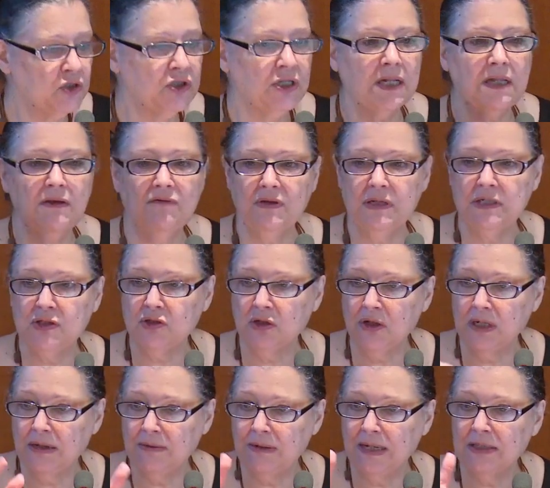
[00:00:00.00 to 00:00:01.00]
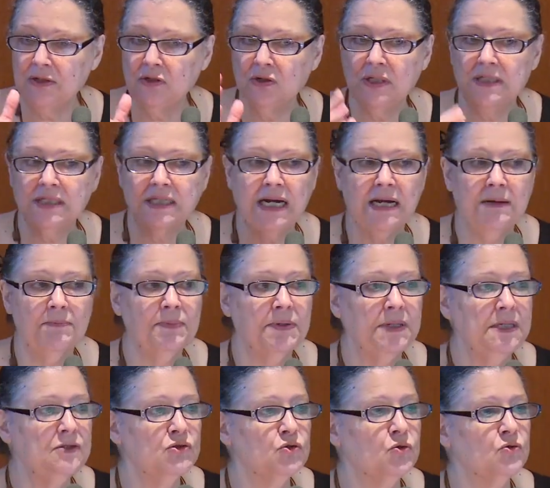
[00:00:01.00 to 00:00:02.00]
otra definición hablando de Trump
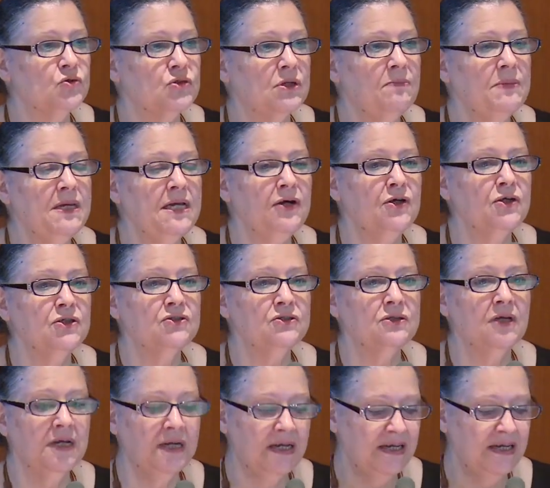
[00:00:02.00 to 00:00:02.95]
y sus amigos.